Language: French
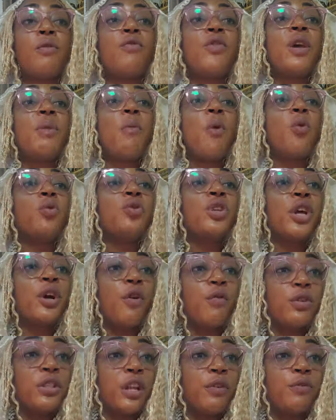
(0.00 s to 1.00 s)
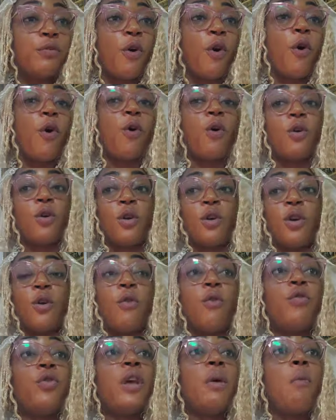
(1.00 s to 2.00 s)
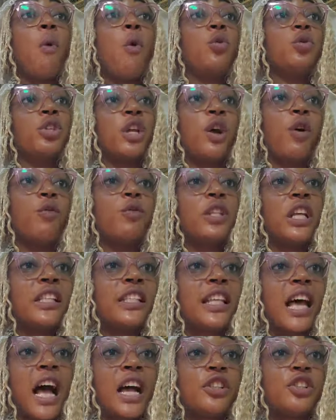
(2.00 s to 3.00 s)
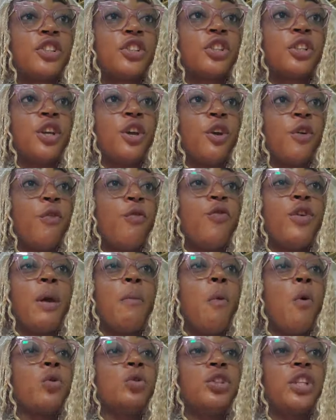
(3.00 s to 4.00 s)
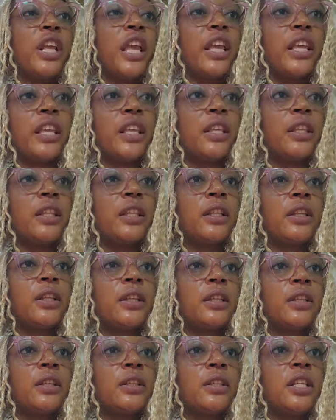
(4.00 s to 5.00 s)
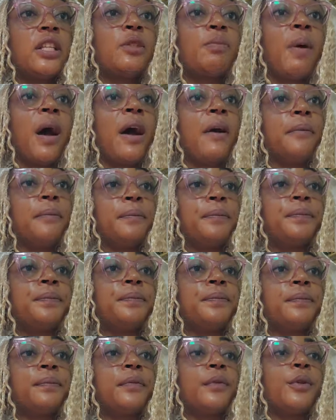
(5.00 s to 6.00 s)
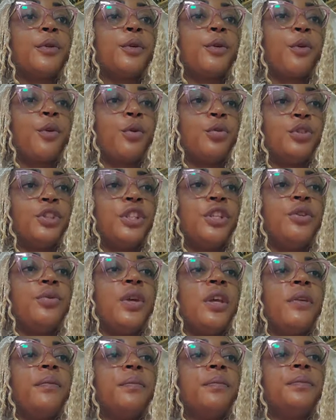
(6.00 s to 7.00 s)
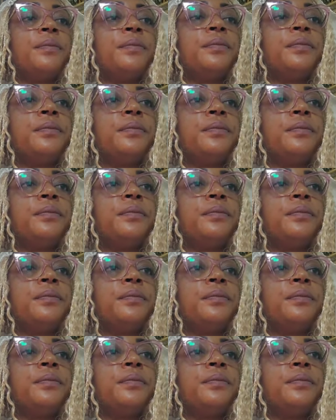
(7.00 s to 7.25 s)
Quand vous voulez montrer que vous êtes fort, vous voulez montrer que vous êtes sage. Vous voulez montrer, n'est-ce pas Continuez.